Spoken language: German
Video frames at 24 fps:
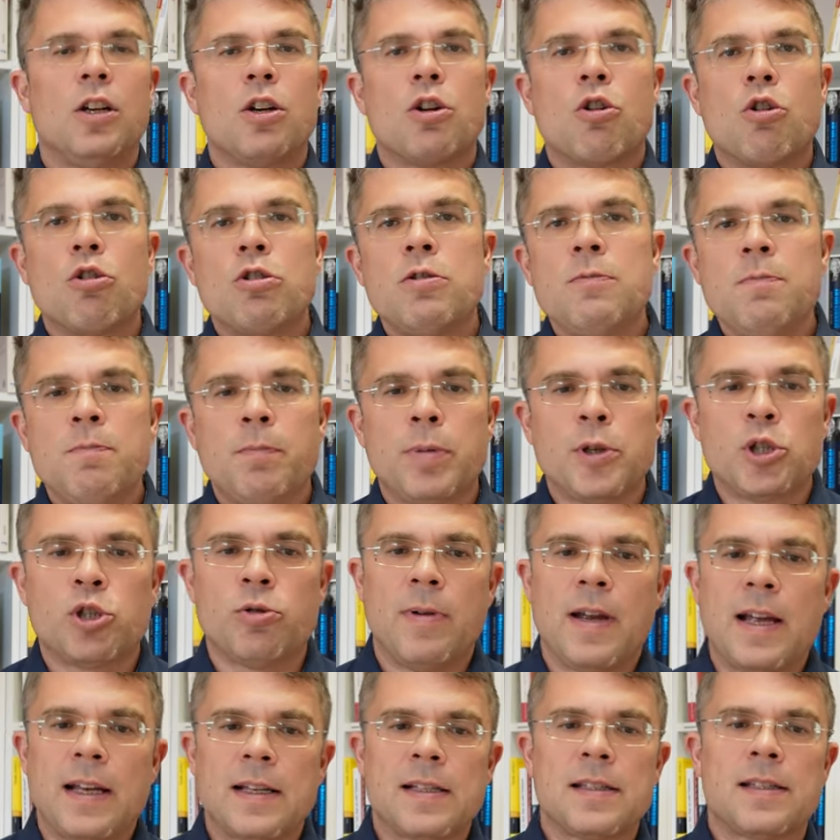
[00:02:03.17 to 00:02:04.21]
Kunden
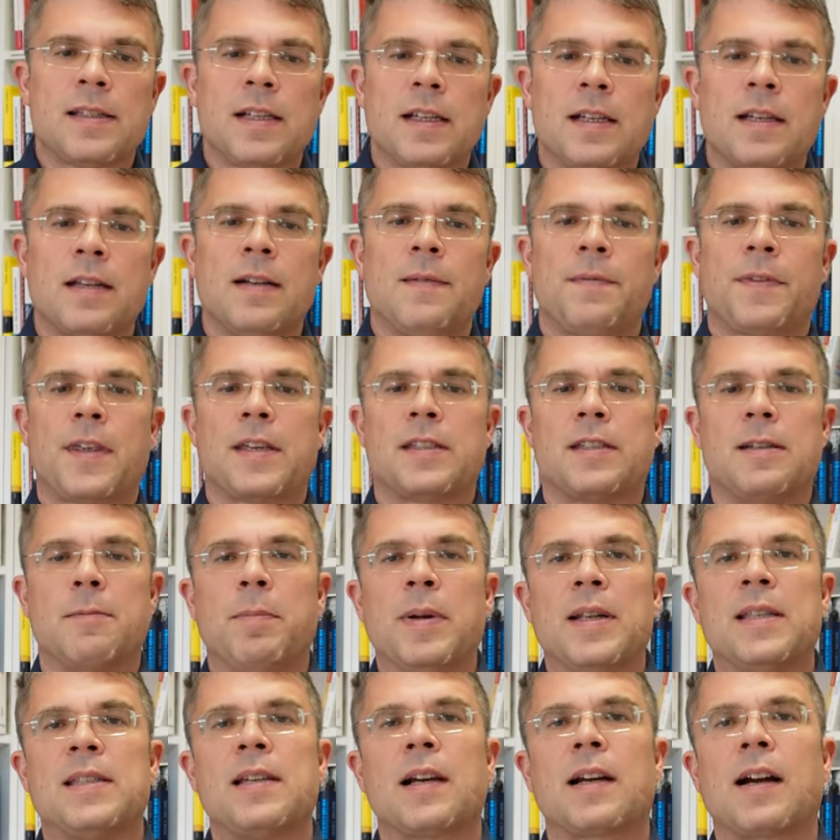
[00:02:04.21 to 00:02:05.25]
beschweren sich, dass die
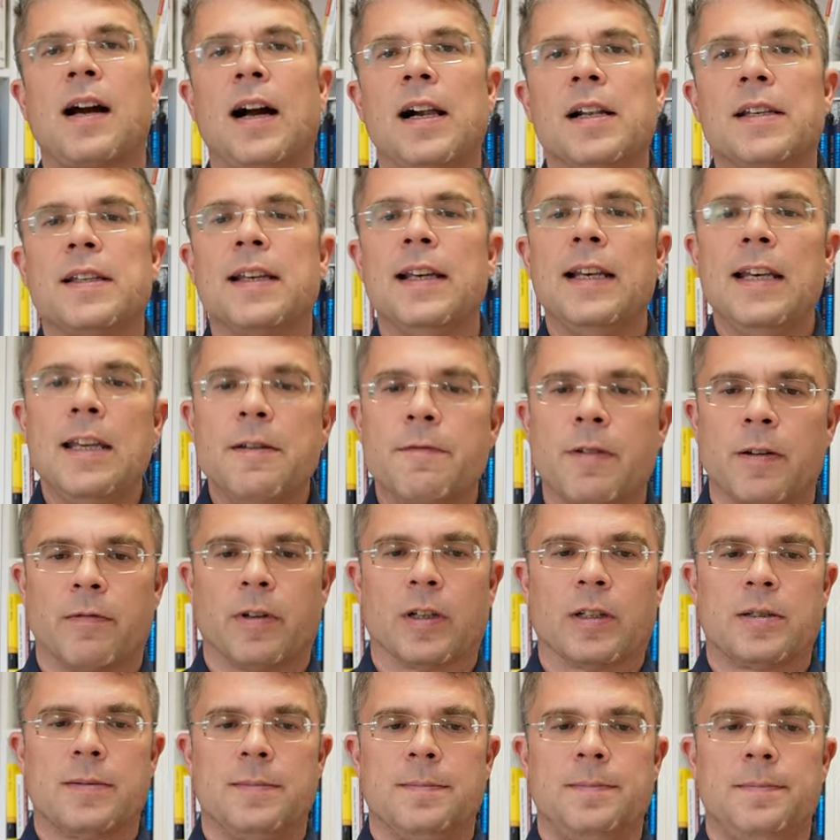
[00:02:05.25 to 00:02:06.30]
Pizza kalt geliefert
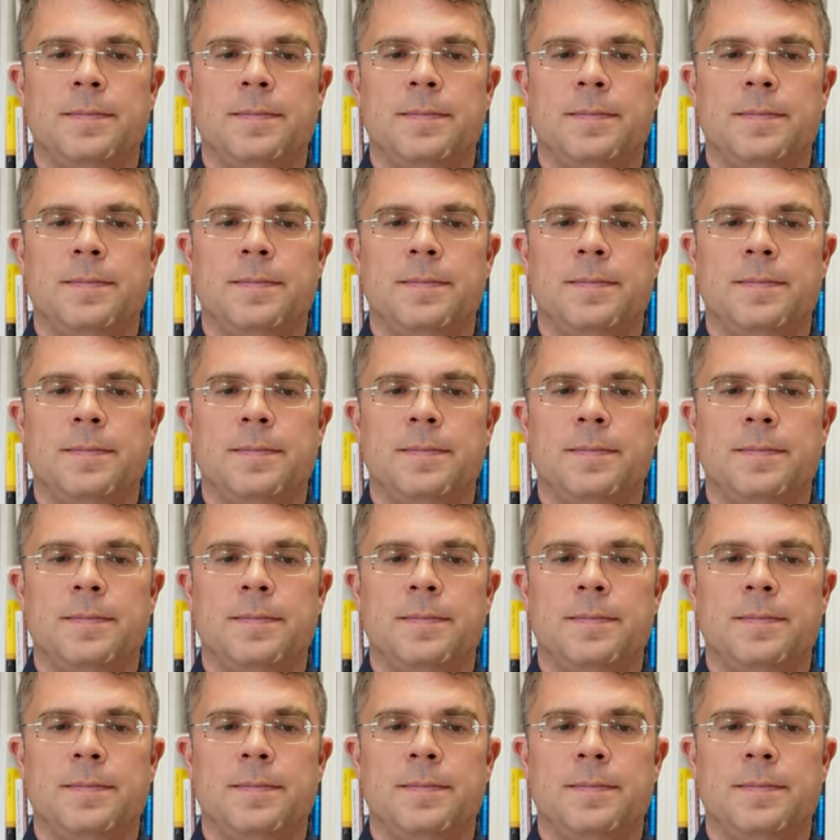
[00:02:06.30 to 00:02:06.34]
wird.